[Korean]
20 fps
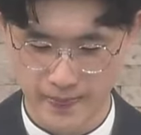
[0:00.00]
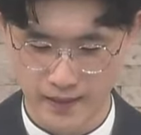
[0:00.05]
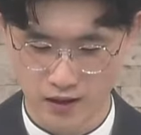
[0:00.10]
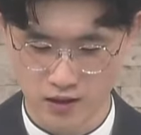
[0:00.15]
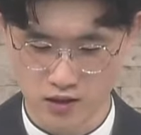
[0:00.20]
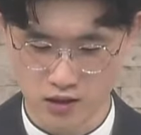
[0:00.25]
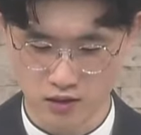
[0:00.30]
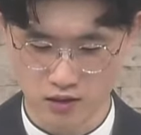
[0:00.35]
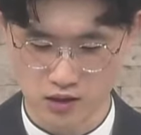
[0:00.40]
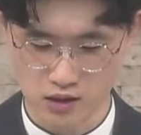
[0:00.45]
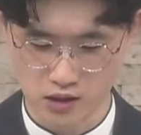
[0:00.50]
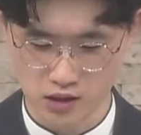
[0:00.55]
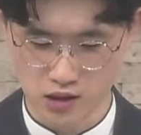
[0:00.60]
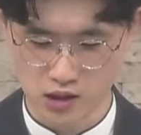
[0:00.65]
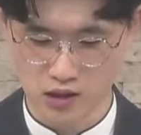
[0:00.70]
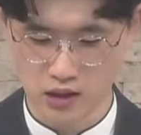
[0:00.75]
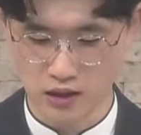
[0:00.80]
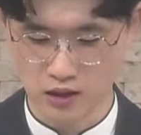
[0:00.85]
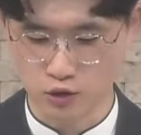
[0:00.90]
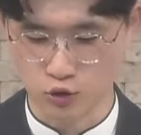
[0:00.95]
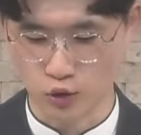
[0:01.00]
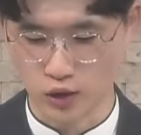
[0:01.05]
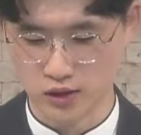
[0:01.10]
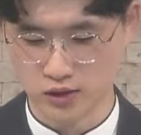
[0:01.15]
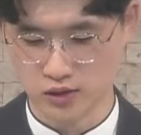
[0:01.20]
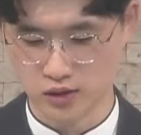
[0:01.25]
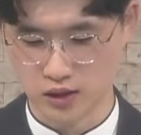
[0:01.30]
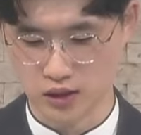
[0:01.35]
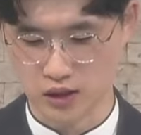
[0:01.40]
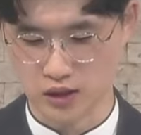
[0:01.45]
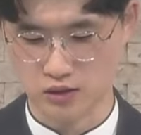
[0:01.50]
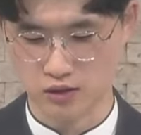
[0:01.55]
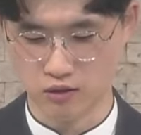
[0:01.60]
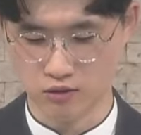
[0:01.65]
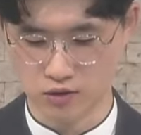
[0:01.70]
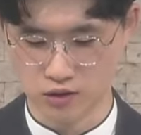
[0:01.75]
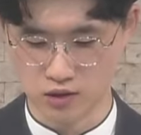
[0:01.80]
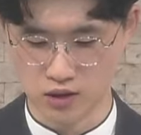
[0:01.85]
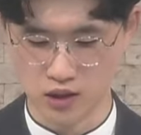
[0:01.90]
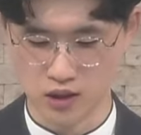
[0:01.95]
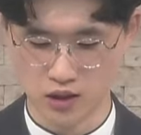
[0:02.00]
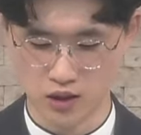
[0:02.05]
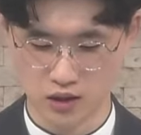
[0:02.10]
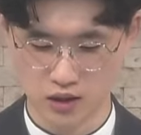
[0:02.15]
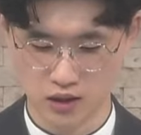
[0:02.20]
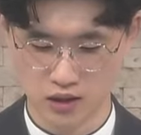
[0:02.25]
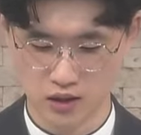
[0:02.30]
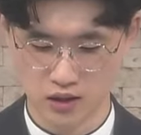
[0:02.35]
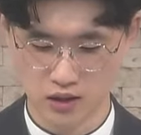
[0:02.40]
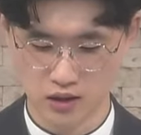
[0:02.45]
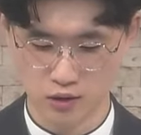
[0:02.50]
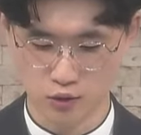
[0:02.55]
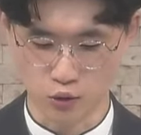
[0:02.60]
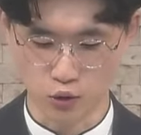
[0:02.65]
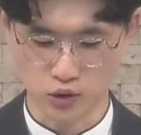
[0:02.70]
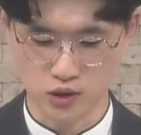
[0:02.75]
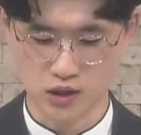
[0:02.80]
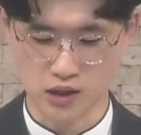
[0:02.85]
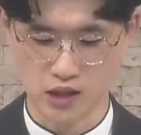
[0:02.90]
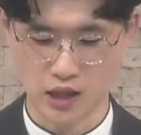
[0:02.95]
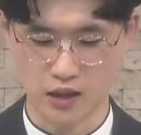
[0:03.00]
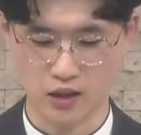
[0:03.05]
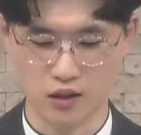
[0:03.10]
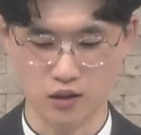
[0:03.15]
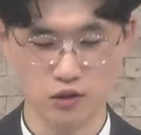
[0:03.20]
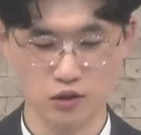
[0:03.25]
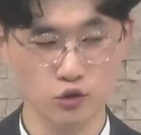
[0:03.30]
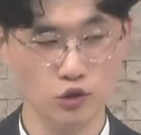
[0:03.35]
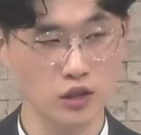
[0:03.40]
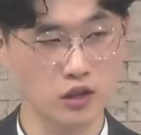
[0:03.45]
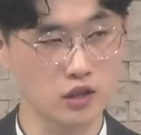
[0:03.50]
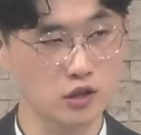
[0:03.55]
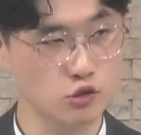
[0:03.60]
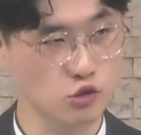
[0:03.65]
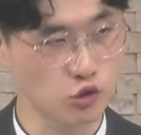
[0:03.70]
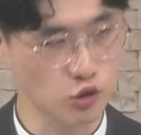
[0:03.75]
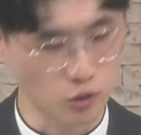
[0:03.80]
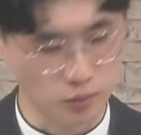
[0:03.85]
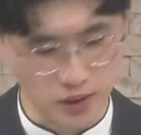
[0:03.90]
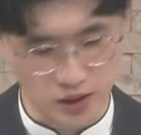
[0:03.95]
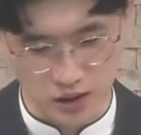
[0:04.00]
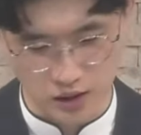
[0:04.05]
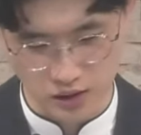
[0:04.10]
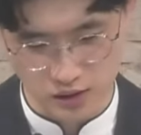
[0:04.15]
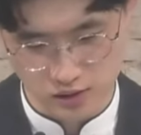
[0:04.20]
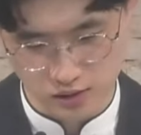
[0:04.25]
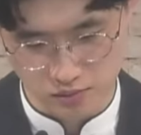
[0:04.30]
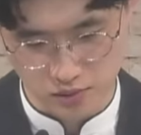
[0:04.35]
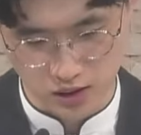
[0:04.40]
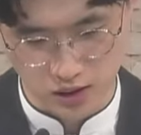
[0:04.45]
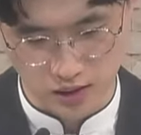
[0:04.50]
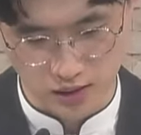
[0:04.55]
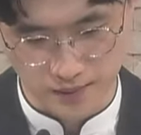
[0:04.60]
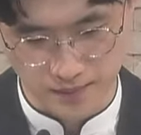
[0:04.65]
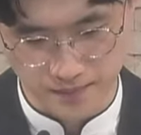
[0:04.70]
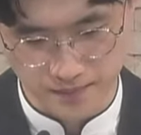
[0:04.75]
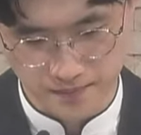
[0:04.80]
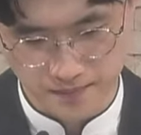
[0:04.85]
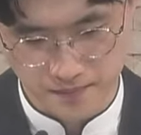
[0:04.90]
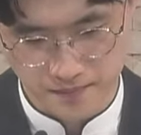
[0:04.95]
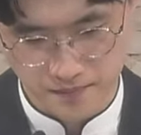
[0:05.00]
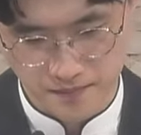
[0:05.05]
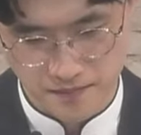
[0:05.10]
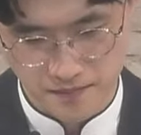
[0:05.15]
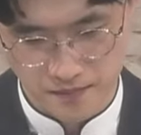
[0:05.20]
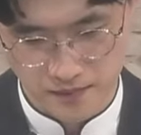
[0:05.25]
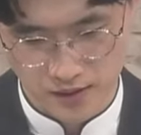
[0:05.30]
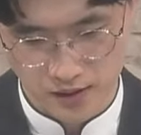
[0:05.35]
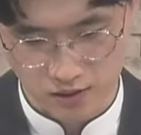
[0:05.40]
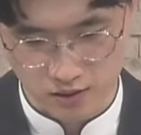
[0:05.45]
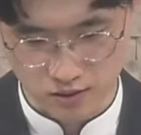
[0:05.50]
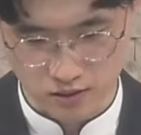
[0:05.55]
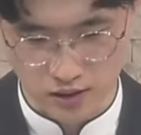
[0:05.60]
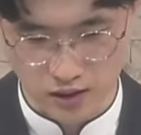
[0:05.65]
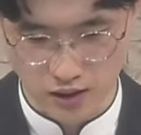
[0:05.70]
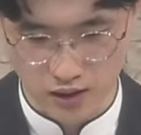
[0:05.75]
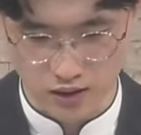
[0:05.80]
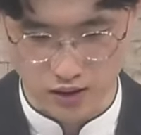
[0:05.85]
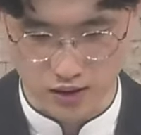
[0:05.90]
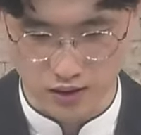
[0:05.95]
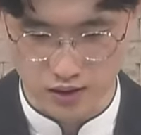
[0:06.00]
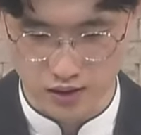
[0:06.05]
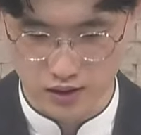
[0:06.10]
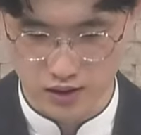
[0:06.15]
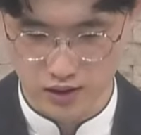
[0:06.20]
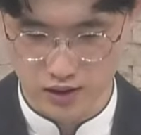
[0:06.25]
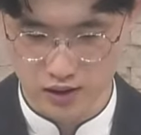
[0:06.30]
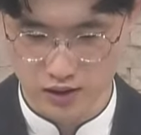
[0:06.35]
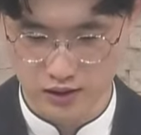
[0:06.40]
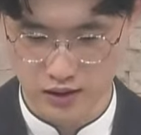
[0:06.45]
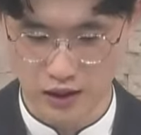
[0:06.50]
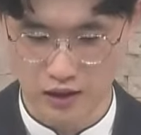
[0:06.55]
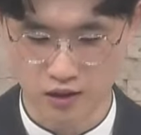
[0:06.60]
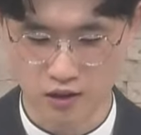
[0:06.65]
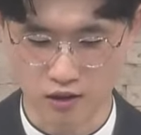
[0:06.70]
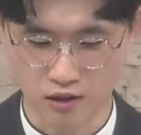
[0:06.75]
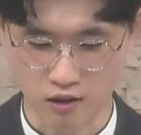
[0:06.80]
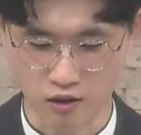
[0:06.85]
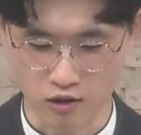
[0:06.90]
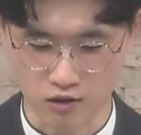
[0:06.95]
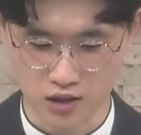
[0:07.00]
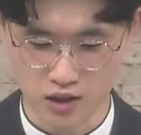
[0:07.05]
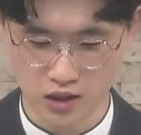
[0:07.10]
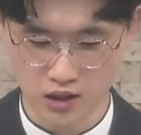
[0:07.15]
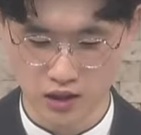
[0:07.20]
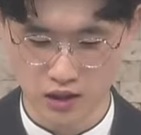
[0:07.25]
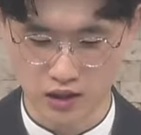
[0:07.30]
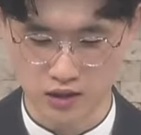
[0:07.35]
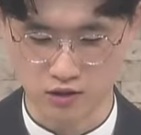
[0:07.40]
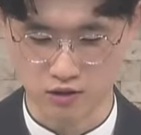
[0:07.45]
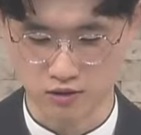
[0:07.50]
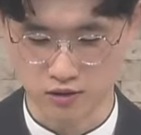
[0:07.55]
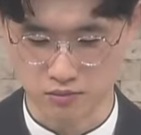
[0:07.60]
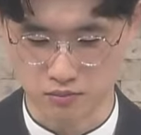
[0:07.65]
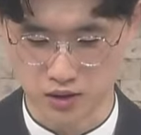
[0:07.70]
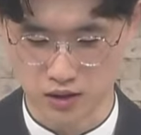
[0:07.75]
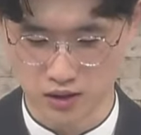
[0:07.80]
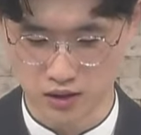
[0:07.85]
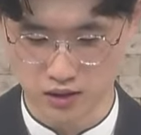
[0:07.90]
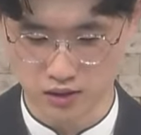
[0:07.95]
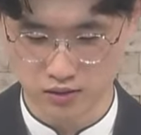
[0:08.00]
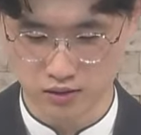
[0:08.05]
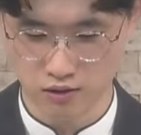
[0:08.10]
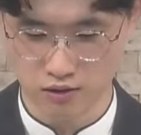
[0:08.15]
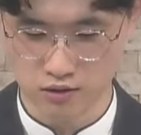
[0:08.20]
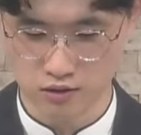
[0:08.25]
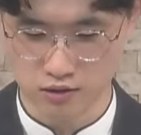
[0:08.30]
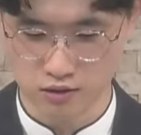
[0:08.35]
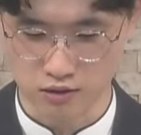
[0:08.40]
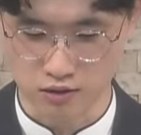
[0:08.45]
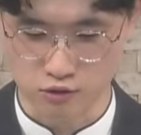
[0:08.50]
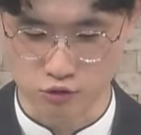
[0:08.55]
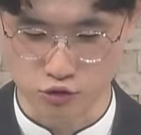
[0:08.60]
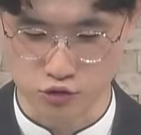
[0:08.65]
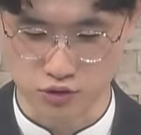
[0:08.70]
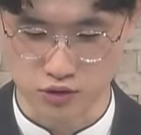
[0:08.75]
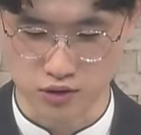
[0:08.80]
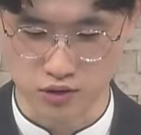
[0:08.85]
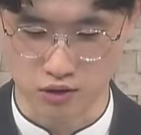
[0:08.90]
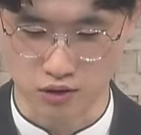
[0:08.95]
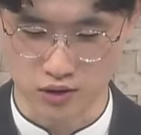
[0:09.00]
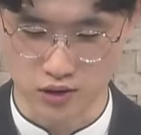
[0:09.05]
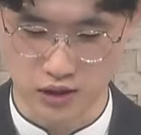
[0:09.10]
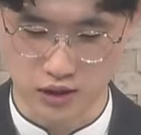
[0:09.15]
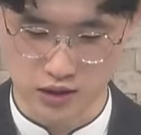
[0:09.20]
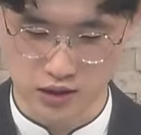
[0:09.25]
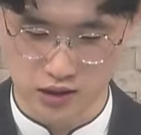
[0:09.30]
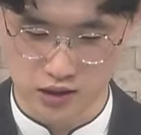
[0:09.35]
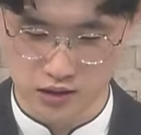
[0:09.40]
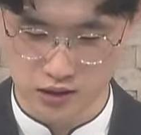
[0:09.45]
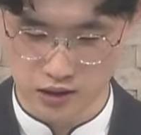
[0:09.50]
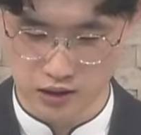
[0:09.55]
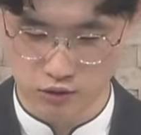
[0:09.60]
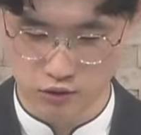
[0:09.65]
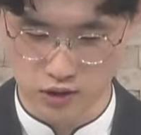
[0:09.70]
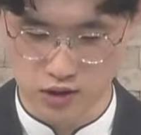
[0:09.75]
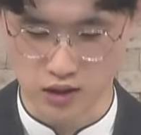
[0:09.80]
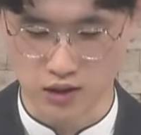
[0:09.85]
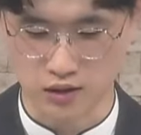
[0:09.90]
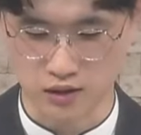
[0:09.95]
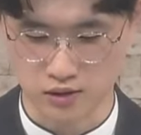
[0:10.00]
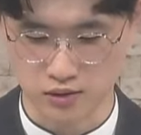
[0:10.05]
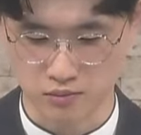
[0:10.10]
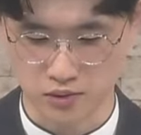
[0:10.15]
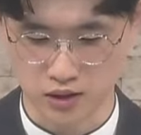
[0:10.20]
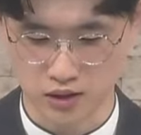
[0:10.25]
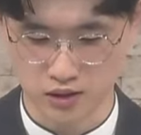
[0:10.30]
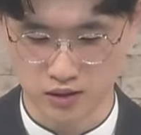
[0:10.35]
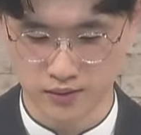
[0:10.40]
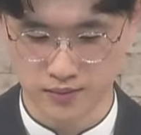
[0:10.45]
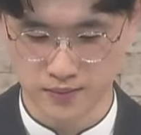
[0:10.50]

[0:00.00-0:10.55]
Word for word: 이제 지대를 놓았으니까 성전이 곧 재건되는 줄로만 알았습니다. 그런데 딱 거기까지였습니다. 성전 건축은 더 이상 진행되지 않았습니다.